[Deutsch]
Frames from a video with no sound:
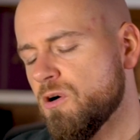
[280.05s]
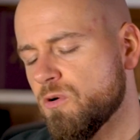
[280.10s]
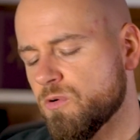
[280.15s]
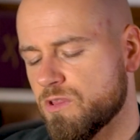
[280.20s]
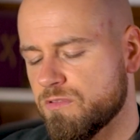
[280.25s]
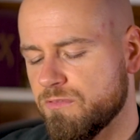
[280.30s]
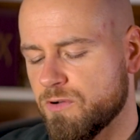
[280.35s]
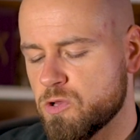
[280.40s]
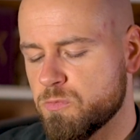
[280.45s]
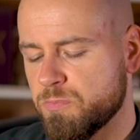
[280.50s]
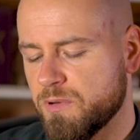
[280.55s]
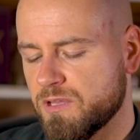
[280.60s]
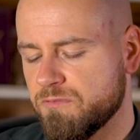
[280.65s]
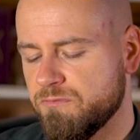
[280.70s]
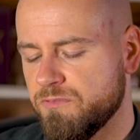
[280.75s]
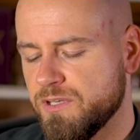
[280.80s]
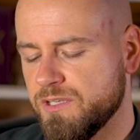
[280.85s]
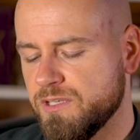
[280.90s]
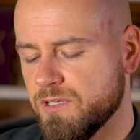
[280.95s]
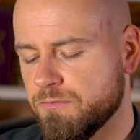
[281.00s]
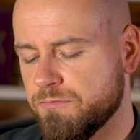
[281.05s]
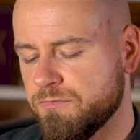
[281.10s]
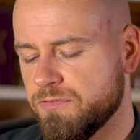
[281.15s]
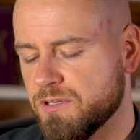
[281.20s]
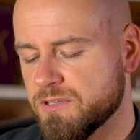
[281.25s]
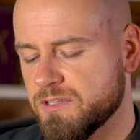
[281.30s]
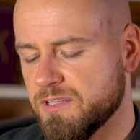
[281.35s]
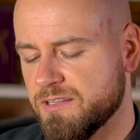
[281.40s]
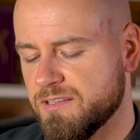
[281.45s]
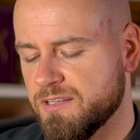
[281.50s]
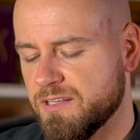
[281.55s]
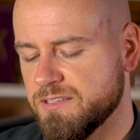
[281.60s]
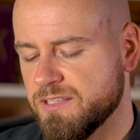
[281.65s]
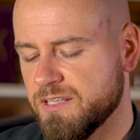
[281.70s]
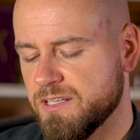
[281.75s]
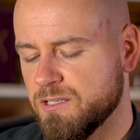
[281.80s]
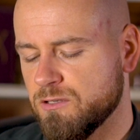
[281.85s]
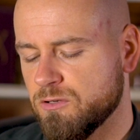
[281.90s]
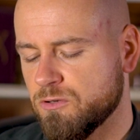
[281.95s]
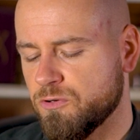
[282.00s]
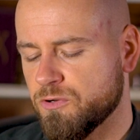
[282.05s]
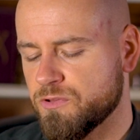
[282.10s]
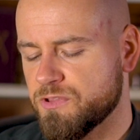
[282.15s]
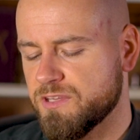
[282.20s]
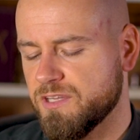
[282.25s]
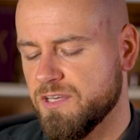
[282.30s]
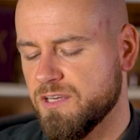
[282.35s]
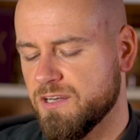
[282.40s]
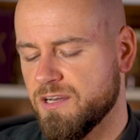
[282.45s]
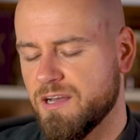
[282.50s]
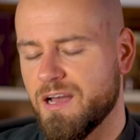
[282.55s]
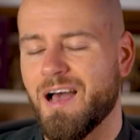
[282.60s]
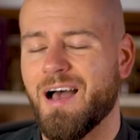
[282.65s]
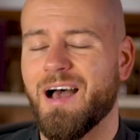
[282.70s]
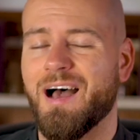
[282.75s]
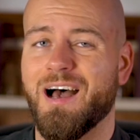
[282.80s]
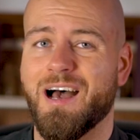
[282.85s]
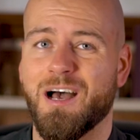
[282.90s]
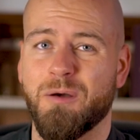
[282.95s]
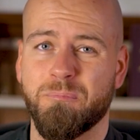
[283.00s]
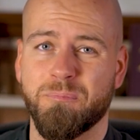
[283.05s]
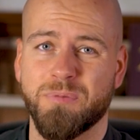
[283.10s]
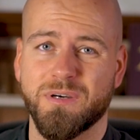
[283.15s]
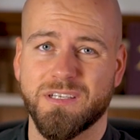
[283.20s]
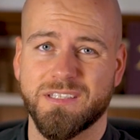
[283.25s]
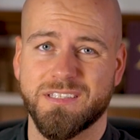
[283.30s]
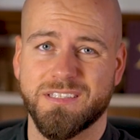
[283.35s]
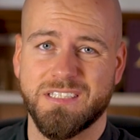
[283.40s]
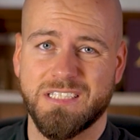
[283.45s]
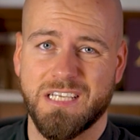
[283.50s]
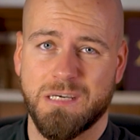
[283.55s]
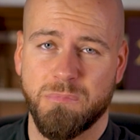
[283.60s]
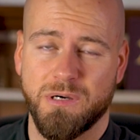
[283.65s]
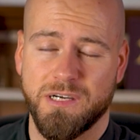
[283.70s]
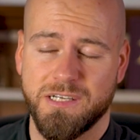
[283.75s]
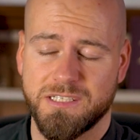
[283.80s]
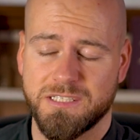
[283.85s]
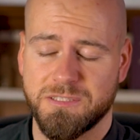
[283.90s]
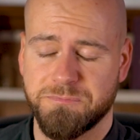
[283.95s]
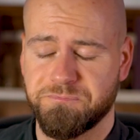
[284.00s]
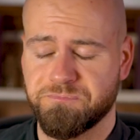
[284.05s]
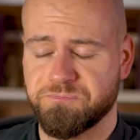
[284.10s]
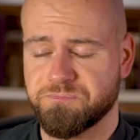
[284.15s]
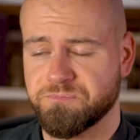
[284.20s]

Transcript: Und zwar sprechen wir hier von Daniel Rossier Ambre Tabak.